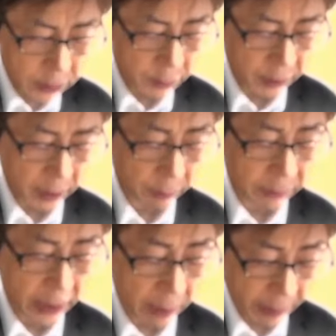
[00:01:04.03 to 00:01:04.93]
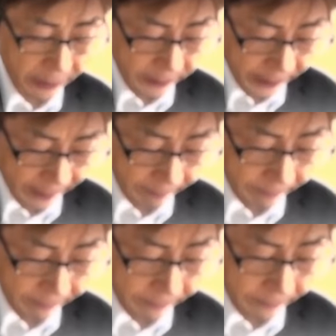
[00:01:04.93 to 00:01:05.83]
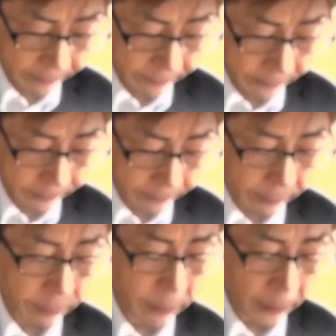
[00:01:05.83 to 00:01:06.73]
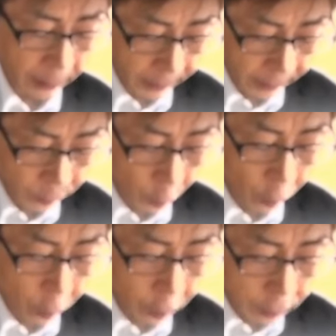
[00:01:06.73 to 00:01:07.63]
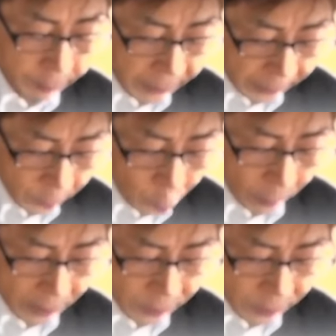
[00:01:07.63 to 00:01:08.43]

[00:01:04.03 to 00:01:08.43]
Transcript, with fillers: 渡ってその被害高は数万円に上ったと書い